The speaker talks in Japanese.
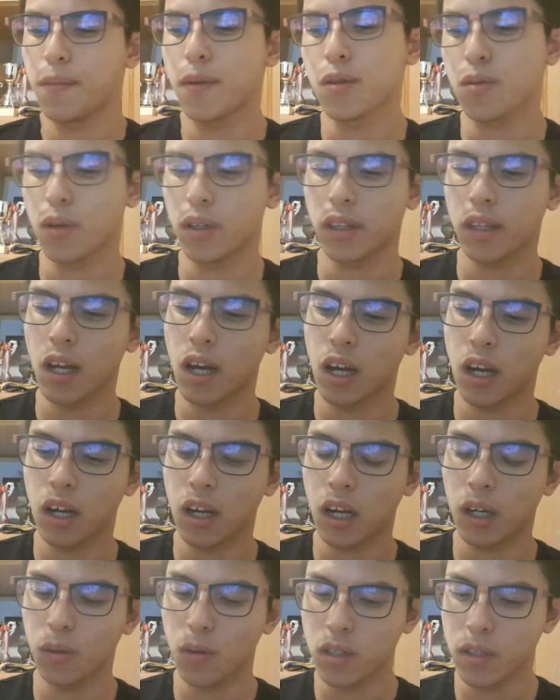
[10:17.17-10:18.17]
そういった
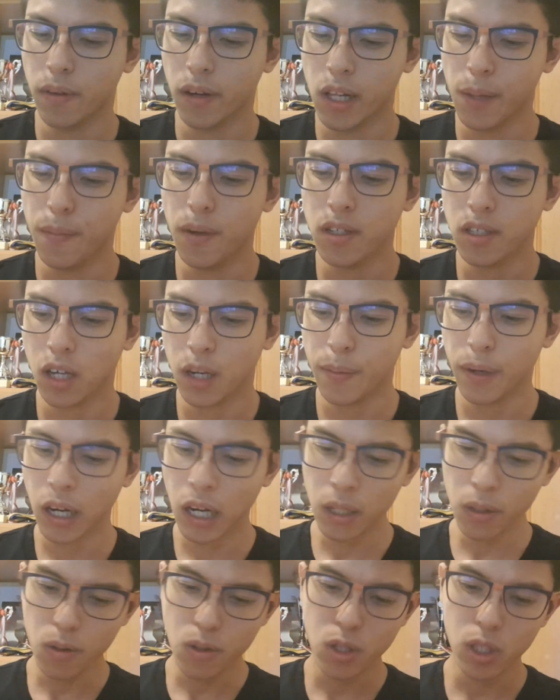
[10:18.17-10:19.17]
可能性はありましたが、まあ、
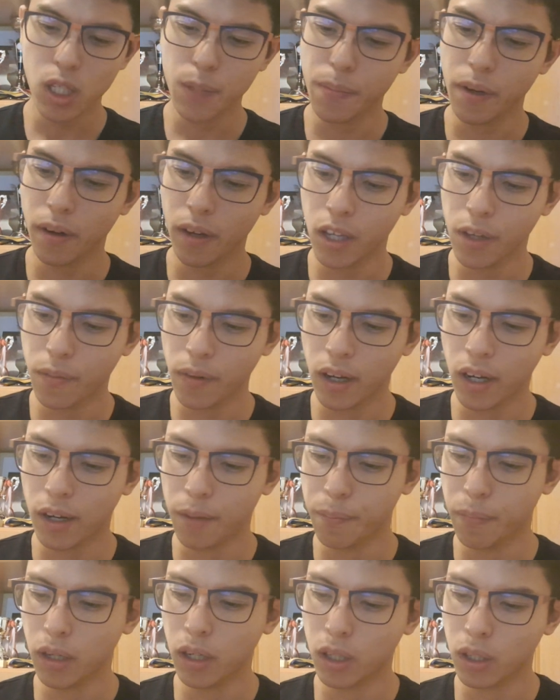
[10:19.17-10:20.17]
彼女の場合
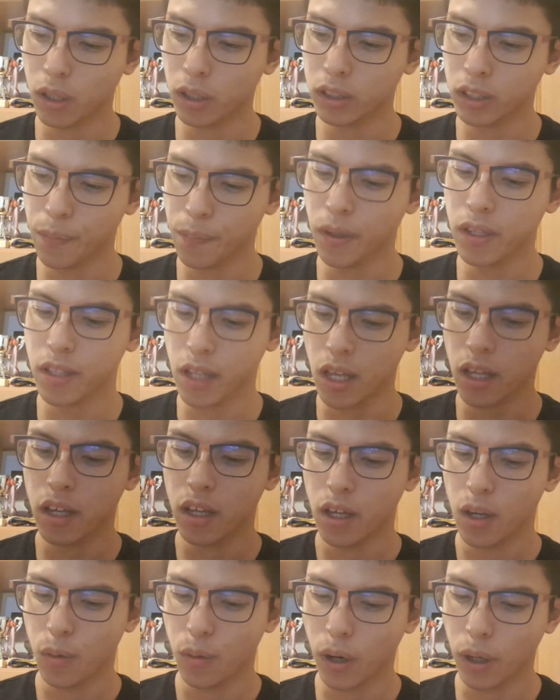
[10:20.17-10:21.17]
は、まあ、やっぱりね、
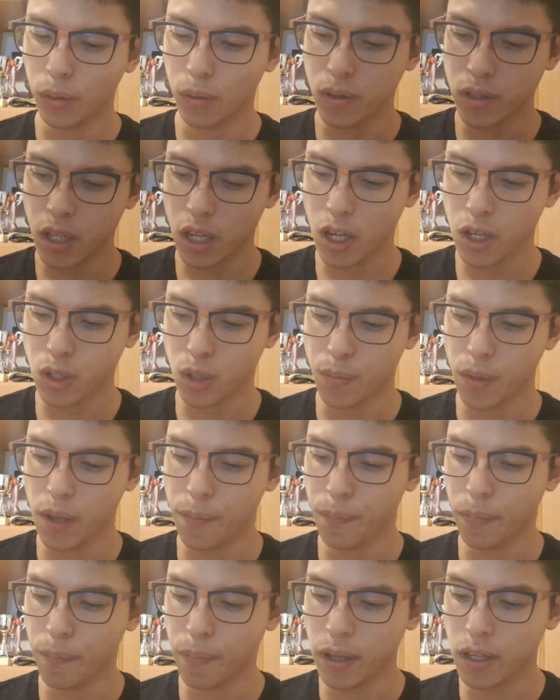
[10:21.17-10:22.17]
他の選手とメ
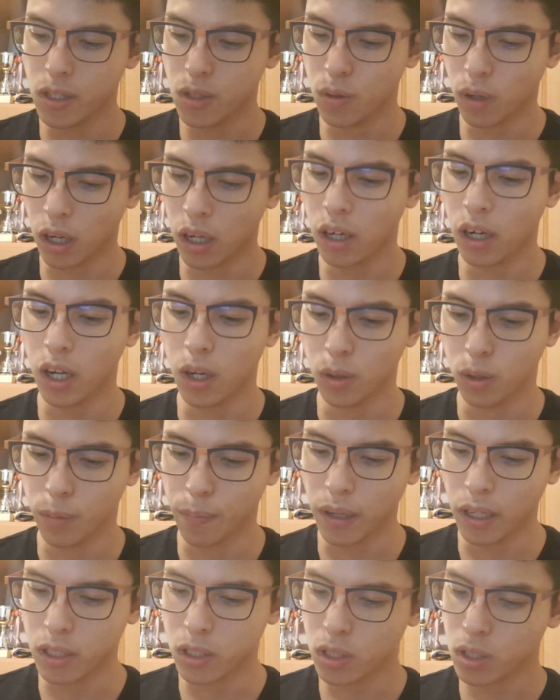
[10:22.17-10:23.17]
ンツを考えると、
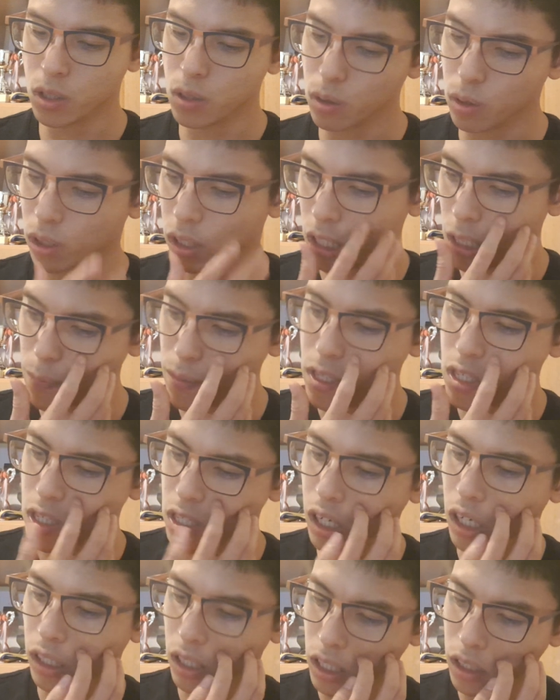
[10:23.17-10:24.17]
まあ、ちょっと厳
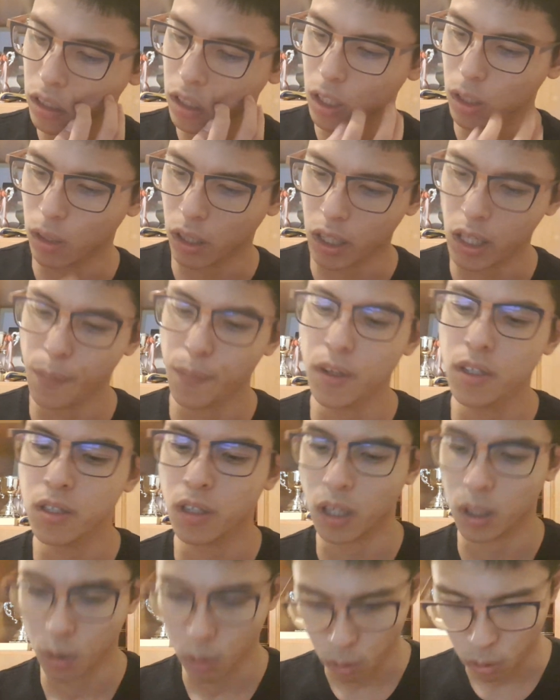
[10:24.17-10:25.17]
しいかなっていうのはあります
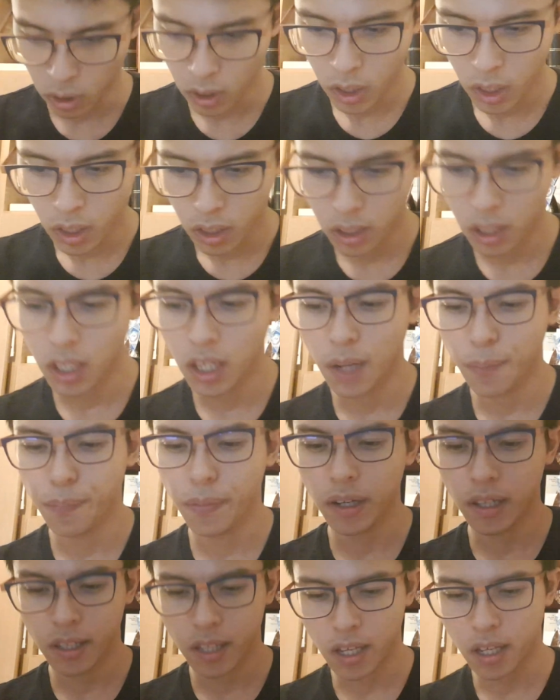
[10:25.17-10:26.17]
けど、ただやっ
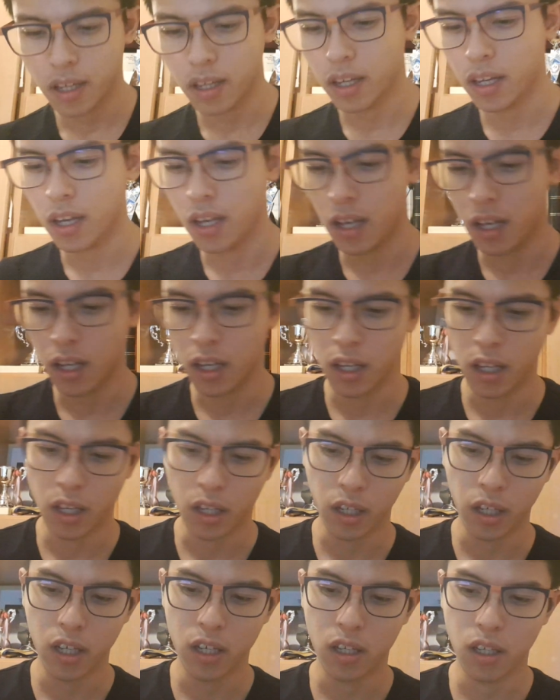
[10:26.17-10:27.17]
ぱりね、
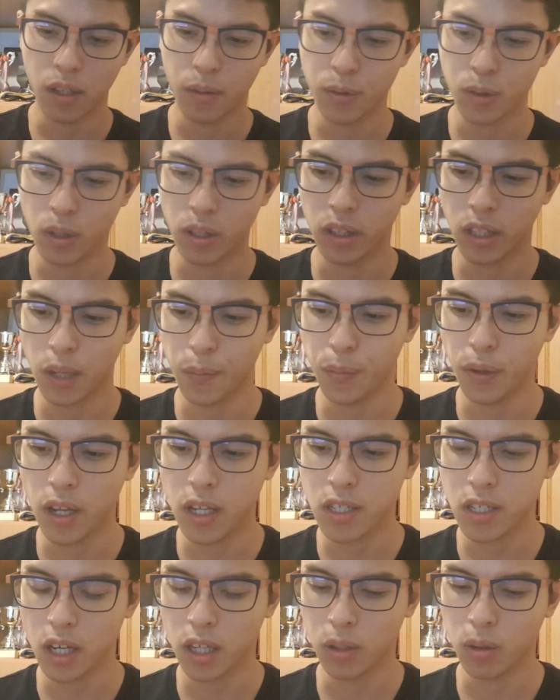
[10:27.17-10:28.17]
えー、そういった
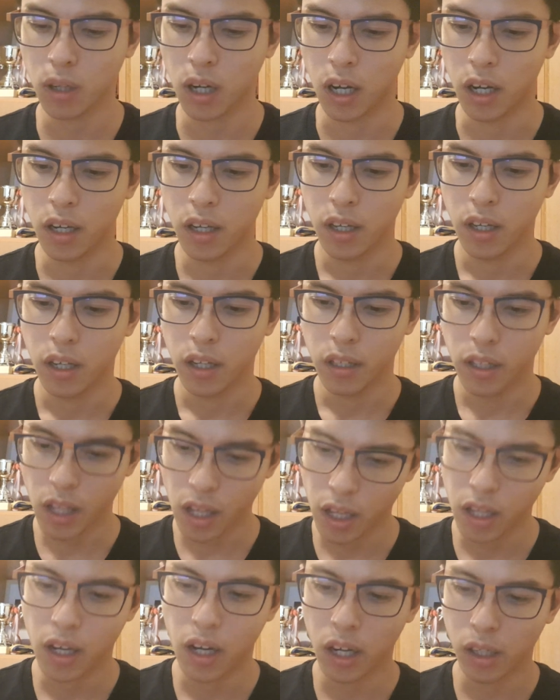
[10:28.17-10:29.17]
プレッシャーとか、
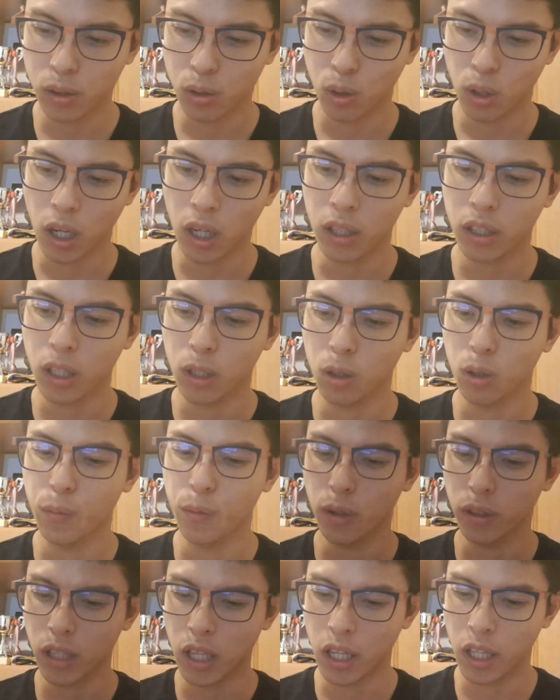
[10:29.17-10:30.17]
ね、あるとあったと
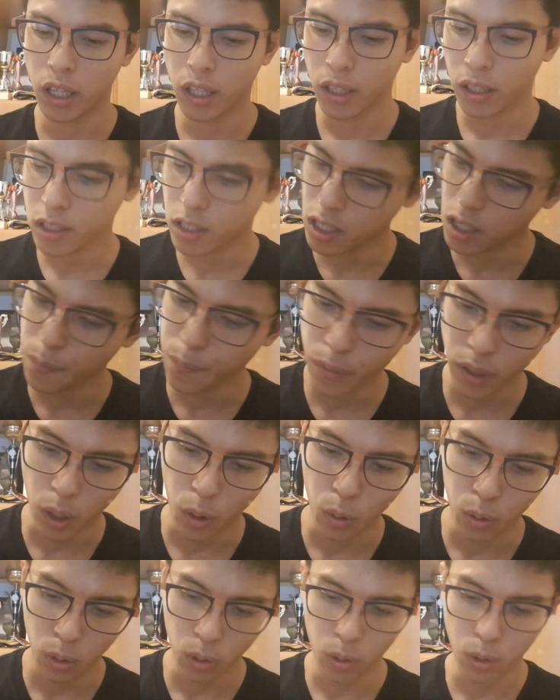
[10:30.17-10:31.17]
思うんで、ジャンプが
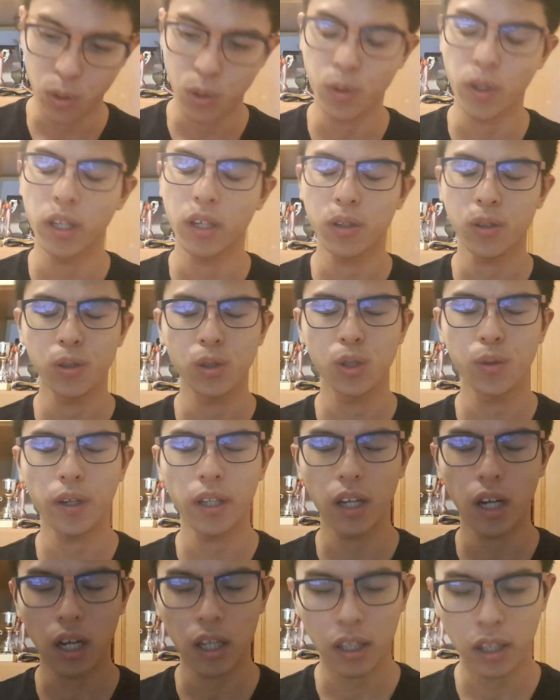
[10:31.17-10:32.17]
ほとんど振るわ振るわ
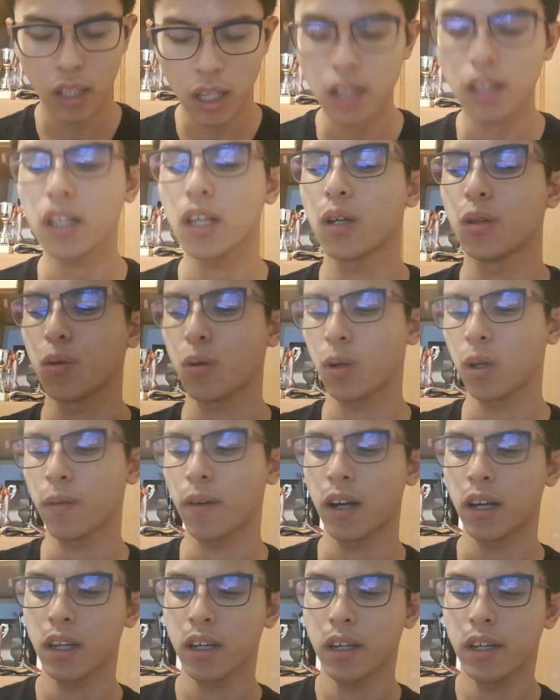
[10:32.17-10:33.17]
なかったっていうところ
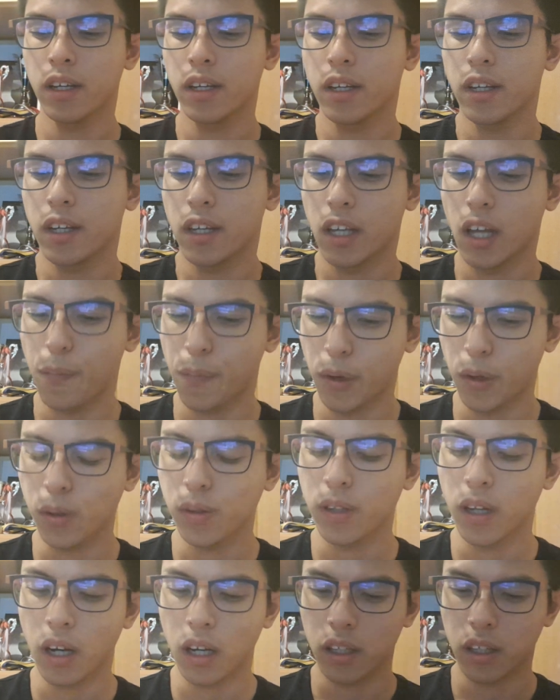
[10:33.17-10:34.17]
は、やっぱ良
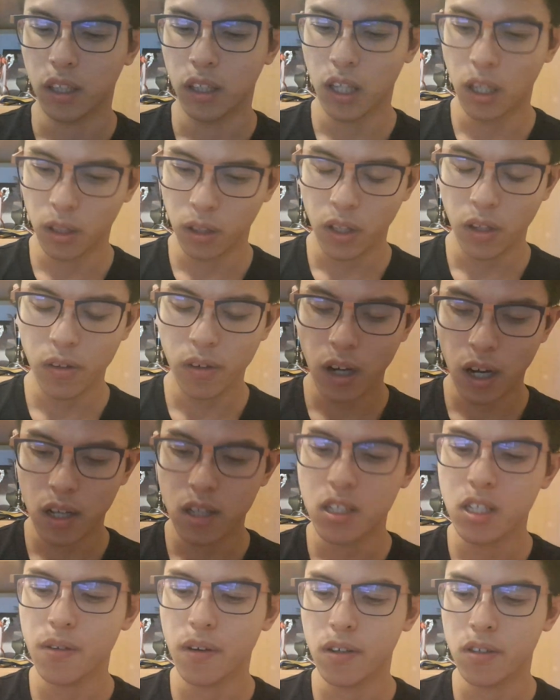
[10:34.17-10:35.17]
くなかったなっていう
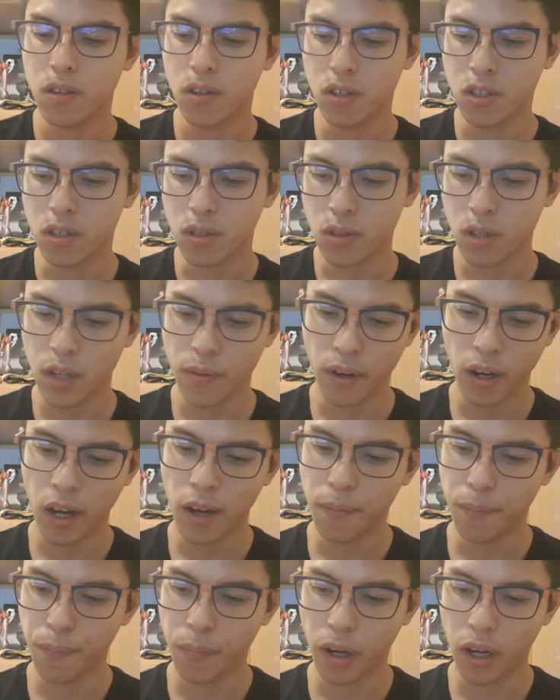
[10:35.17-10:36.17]
感じはするし、それは
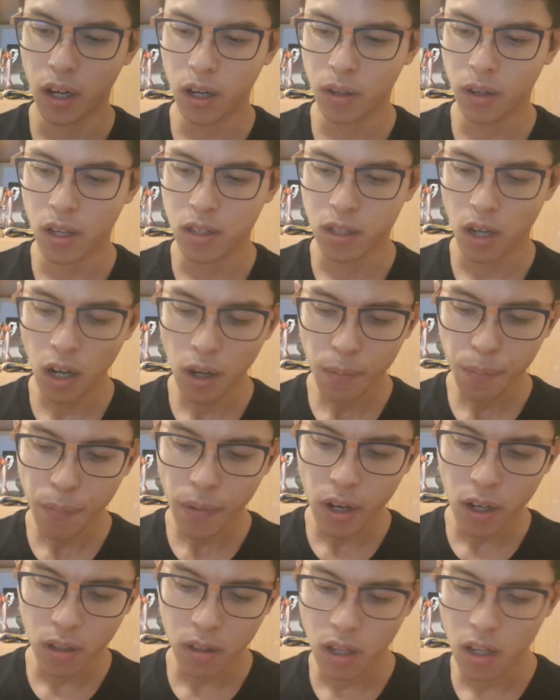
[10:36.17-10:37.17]
アンバー・グレン選手。
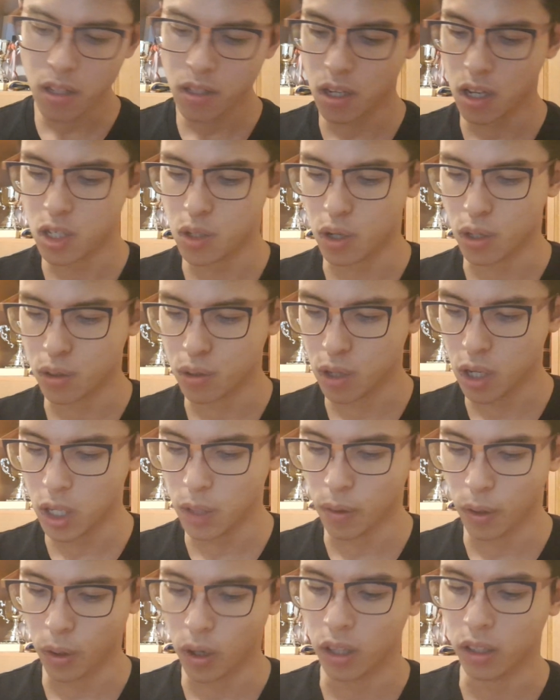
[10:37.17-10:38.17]
アンバー・グレン選手はフリー
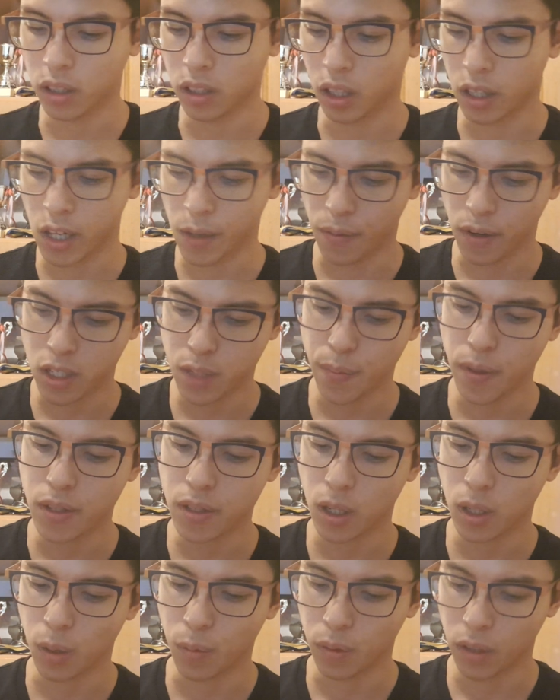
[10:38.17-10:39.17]
では良かった気はしま
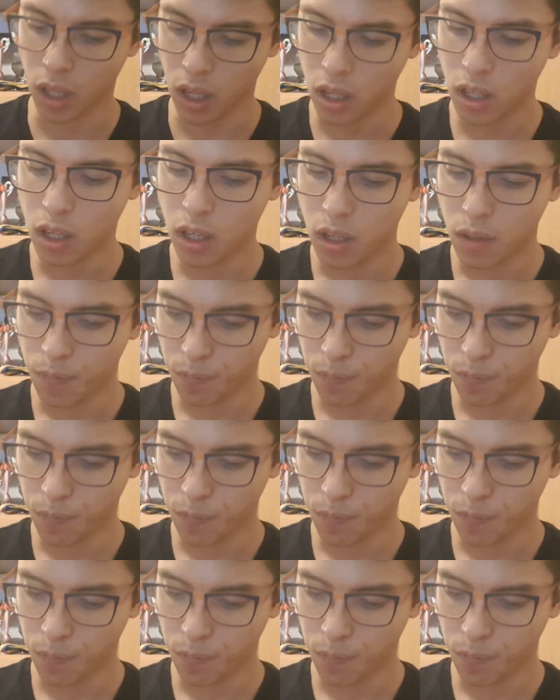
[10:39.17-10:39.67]
すけどもね。